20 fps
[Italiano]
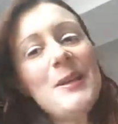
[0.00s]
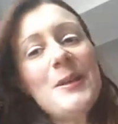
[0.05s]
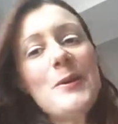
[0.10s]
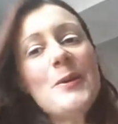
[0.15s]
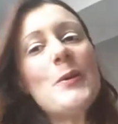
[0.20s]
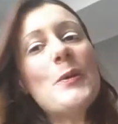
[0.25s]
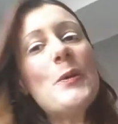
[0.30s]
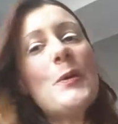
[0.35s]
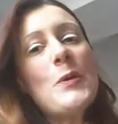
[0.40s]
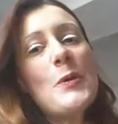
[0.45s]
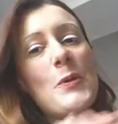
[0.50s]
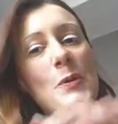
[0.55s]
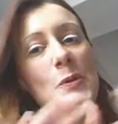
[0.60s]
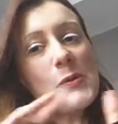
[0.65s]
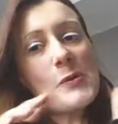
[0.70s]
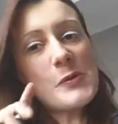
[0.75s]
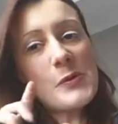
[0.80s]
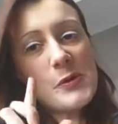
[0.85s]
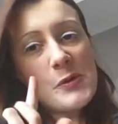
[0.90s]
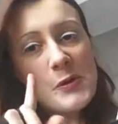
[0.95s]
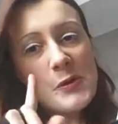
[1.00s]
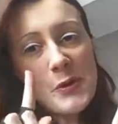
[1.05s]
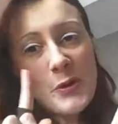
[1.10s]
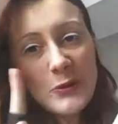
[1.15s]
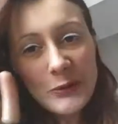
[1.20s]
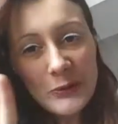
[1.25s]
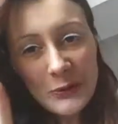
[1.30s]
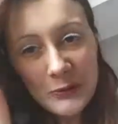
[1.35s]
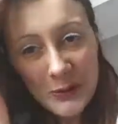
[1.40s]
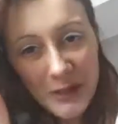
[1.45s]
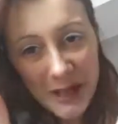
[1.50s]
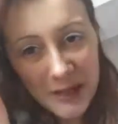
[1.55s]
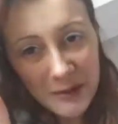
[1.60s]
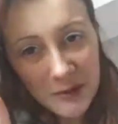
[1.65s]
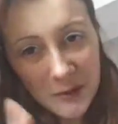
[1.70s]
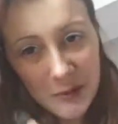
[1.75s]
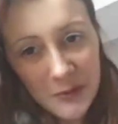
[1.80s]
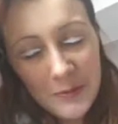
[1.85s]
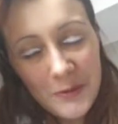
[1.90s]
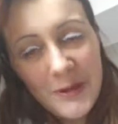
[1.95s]
Io ho
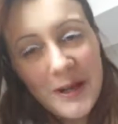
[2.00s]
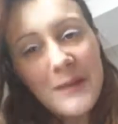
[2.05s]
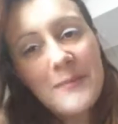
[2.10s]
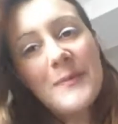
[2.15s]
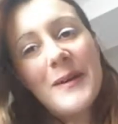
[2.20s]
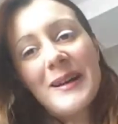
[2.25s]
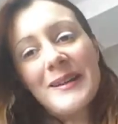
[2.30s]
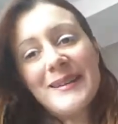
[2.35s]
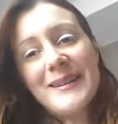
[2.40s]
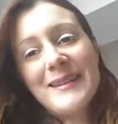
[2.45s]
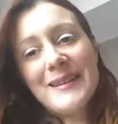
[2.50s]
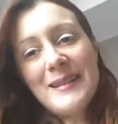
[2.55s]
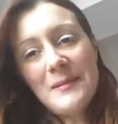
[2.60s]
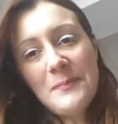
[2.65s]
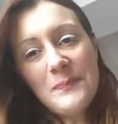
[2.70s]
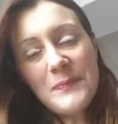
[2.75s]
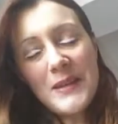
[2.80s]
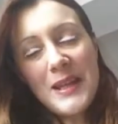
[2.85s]
studiato come una pazza